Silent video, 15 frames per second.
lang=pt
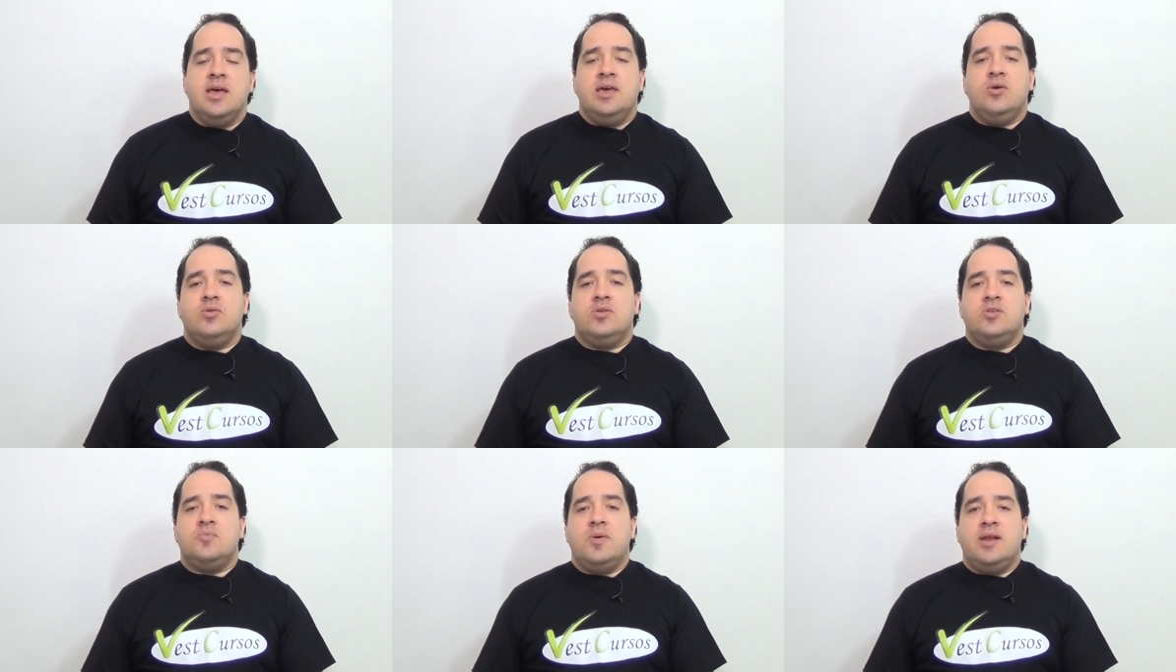Em
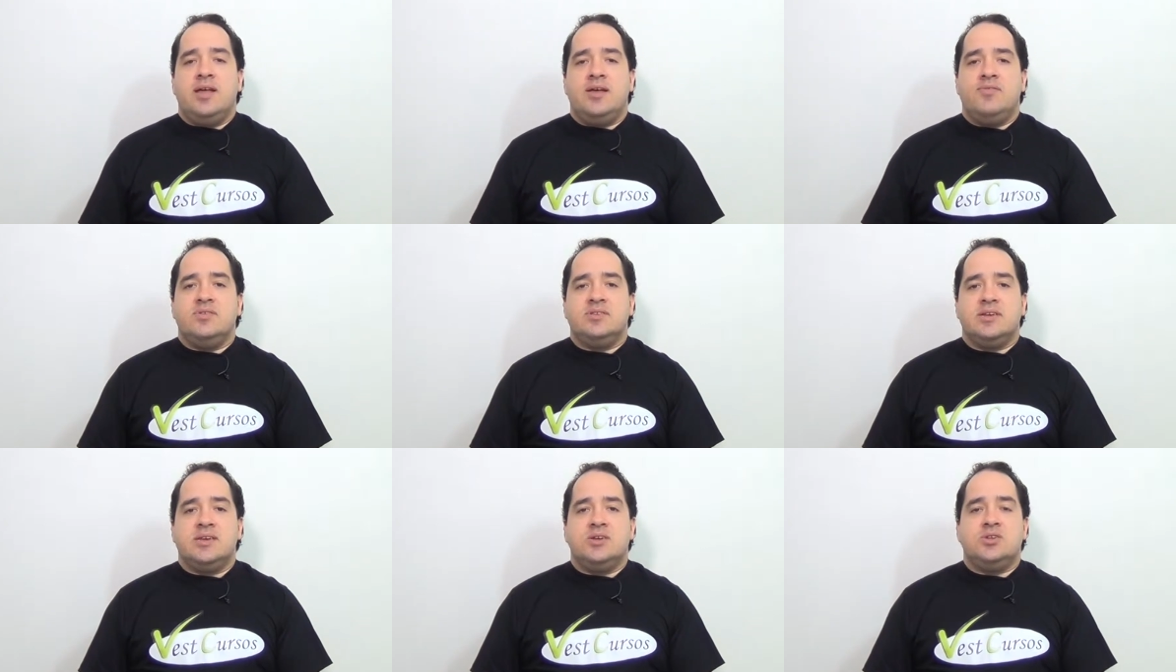outras
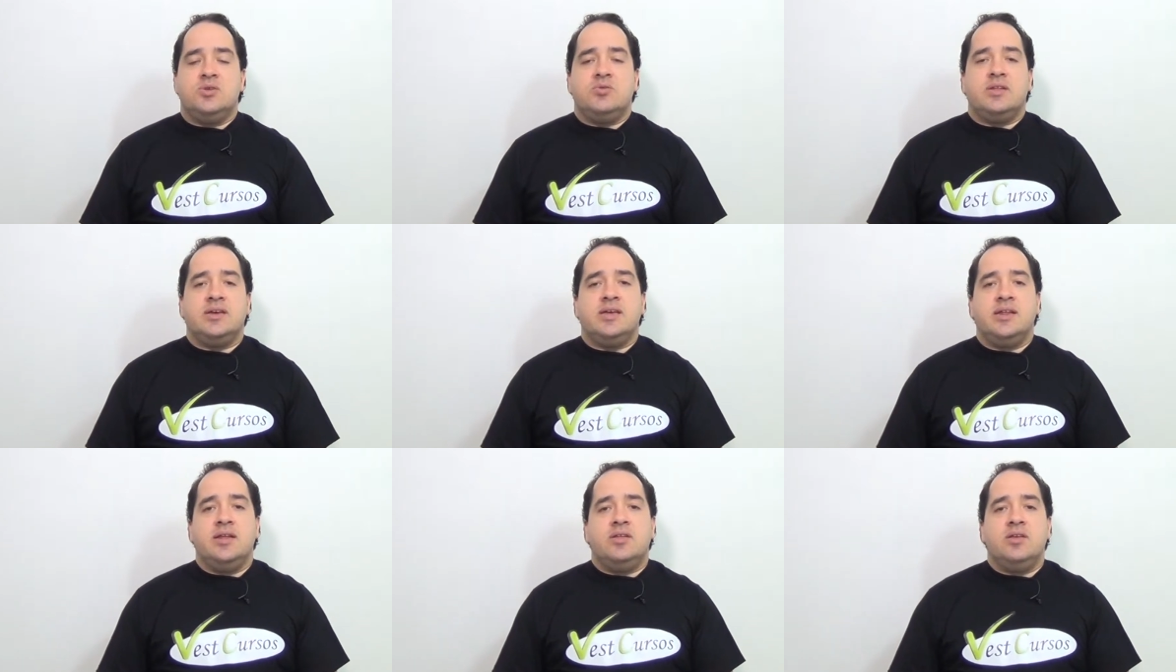palavras, a questão está
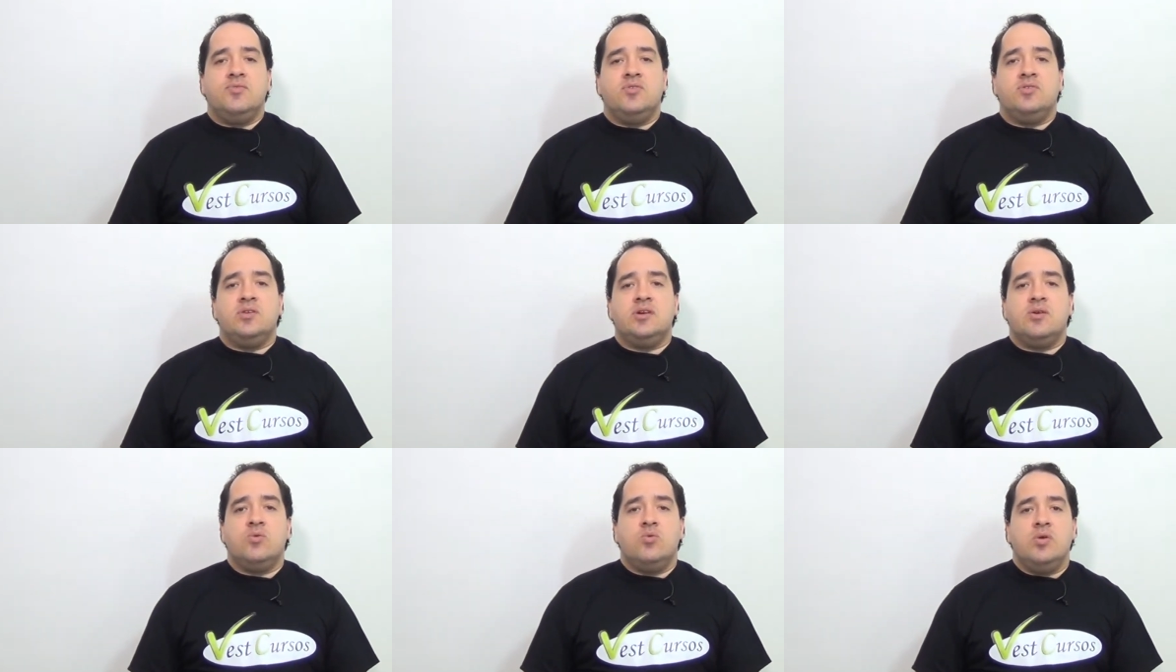querendo que você
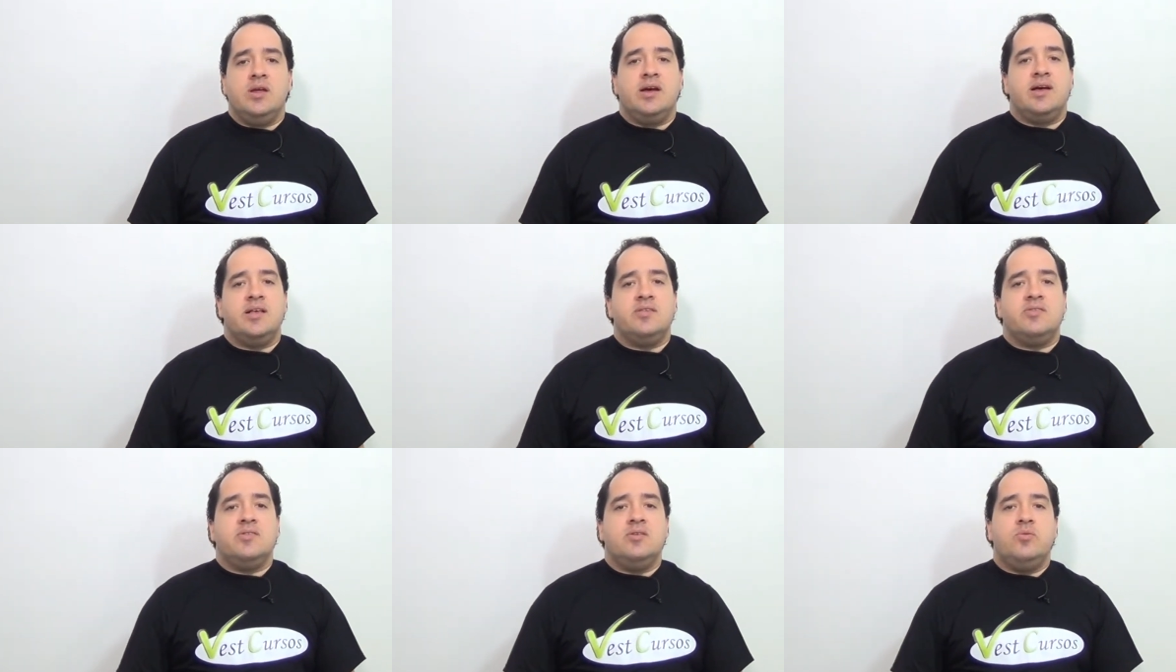calcule a
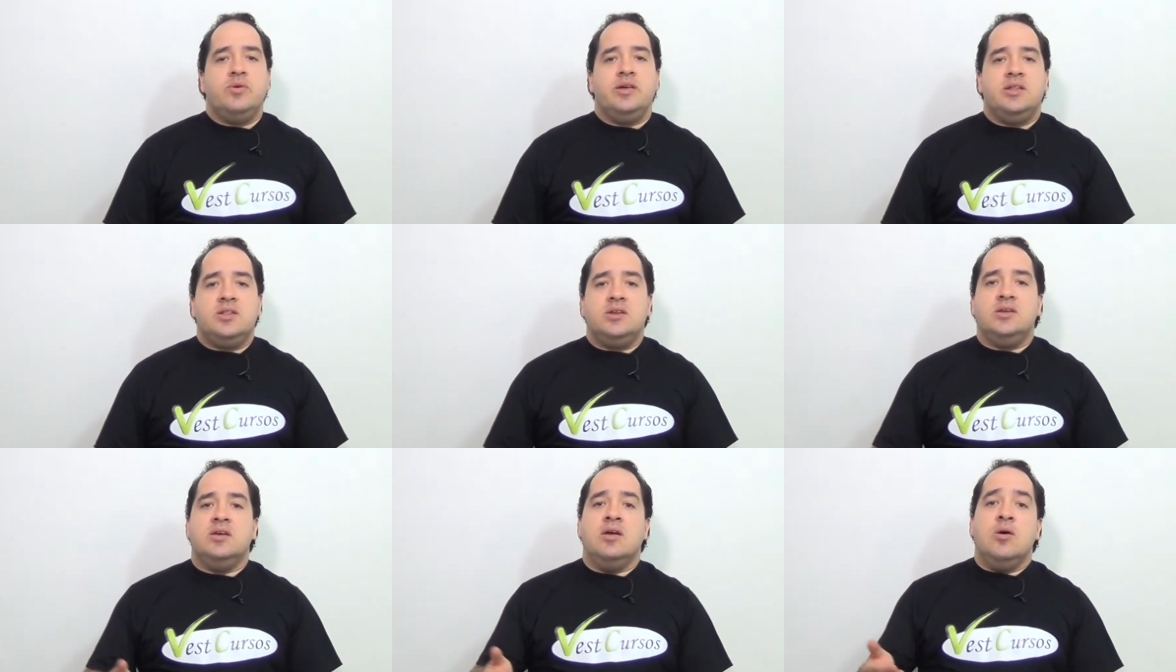razão
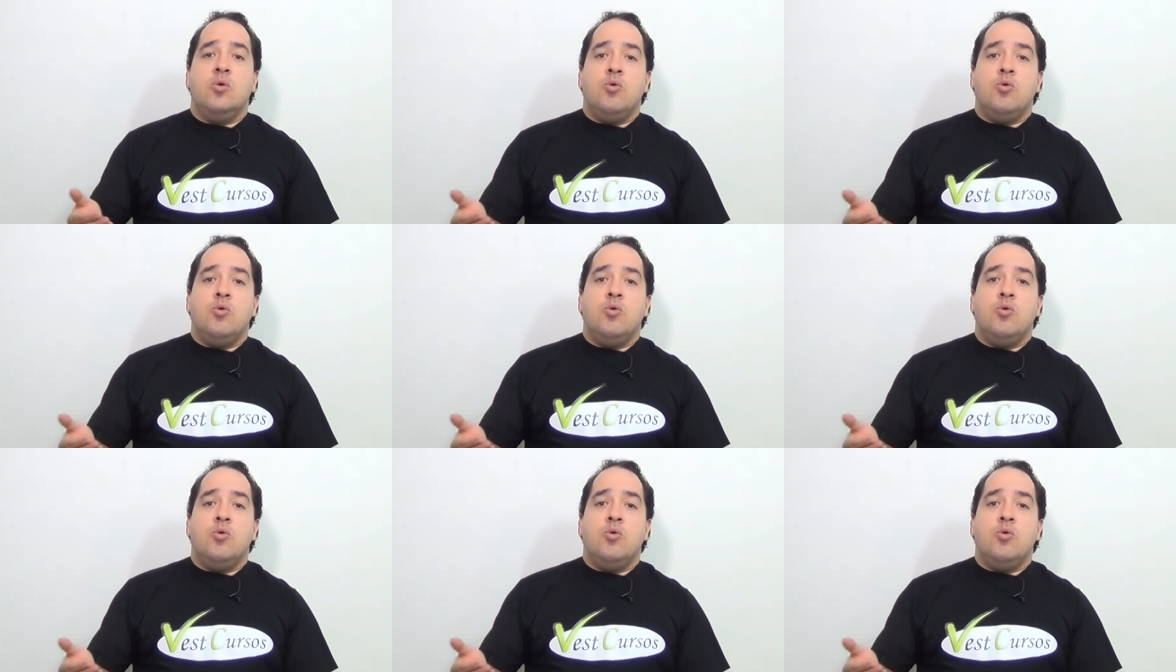entre